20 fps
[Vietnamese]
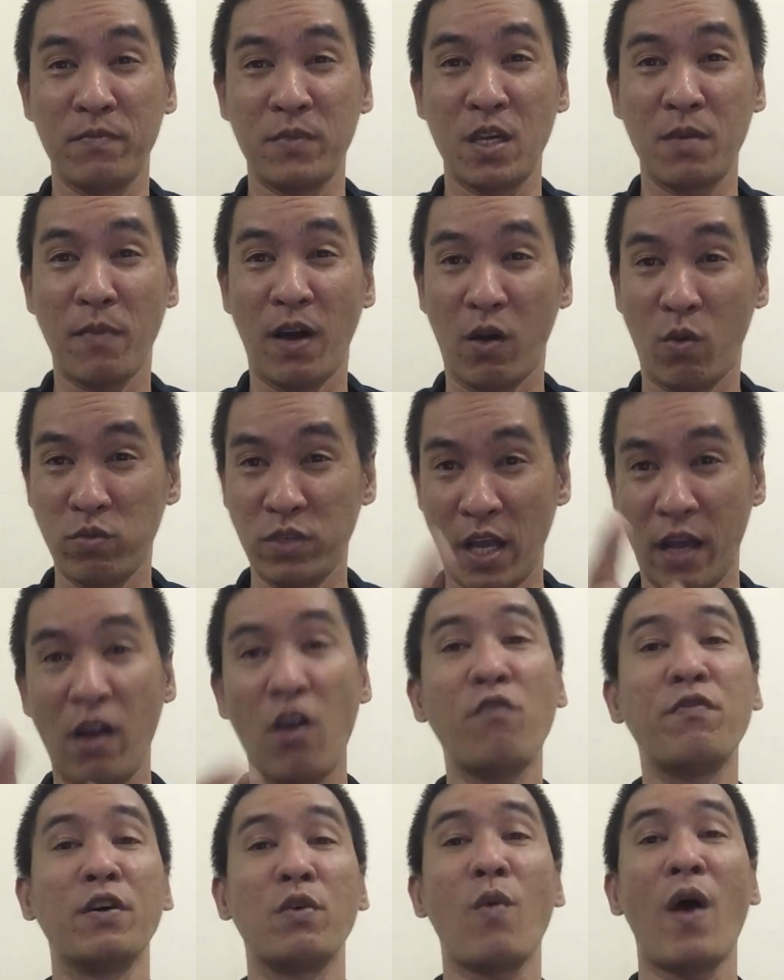nhưng mà cũng sẽ
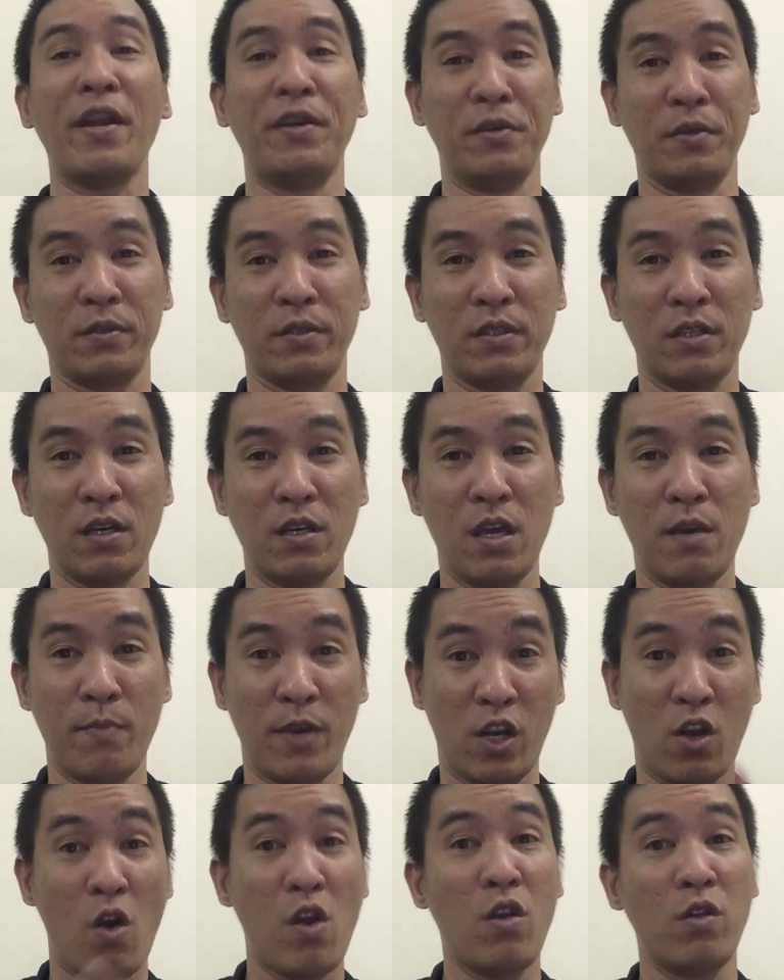có vượt qua được, tại vì
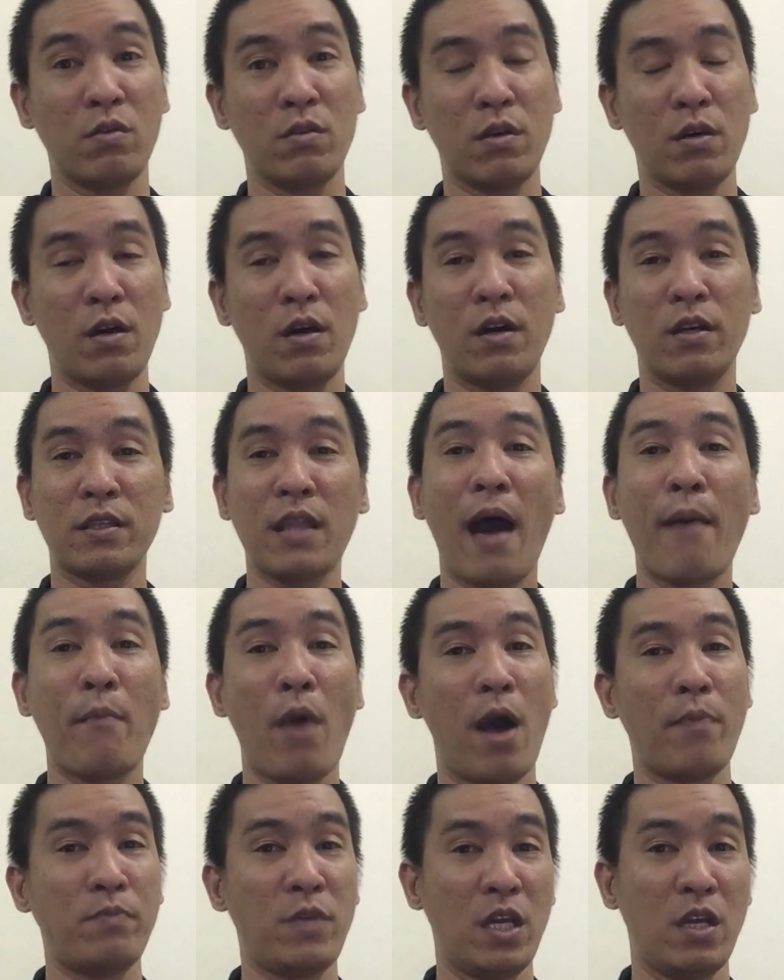mình có uh, tam
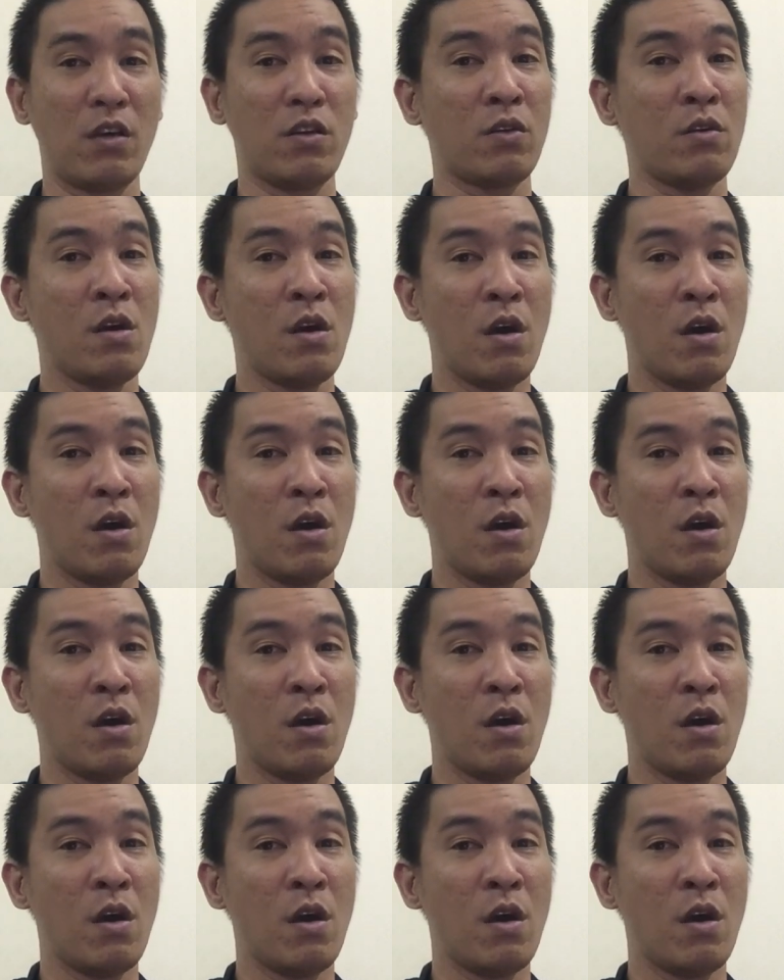hợp thì nó